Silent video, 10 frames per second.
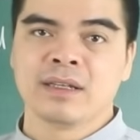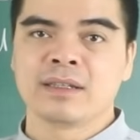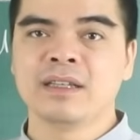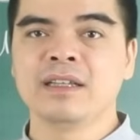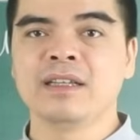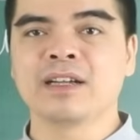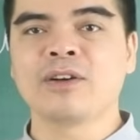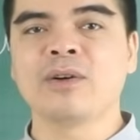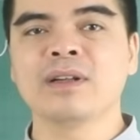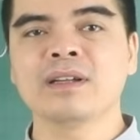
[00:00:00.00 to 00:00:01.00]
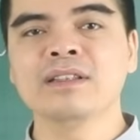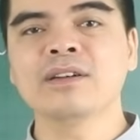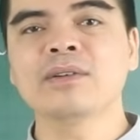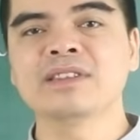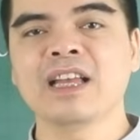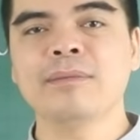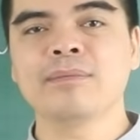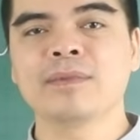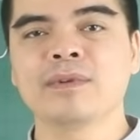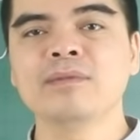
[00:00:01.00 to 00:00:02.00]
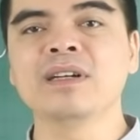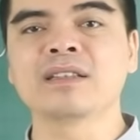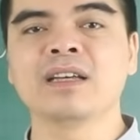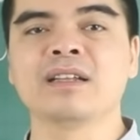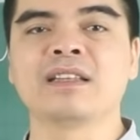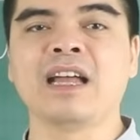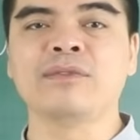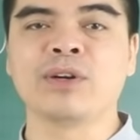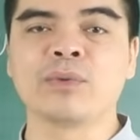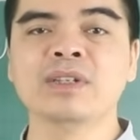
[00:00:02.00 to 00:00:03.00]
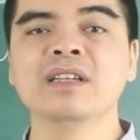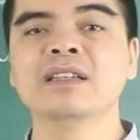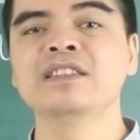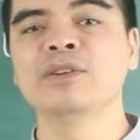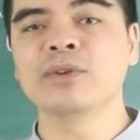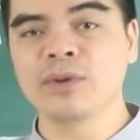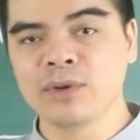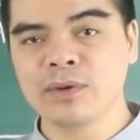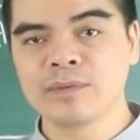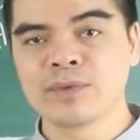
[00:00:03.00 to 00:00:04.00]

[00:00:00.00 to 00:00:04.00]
thì có những con giáp cũng được thần tài và quý nhân chiếu cố.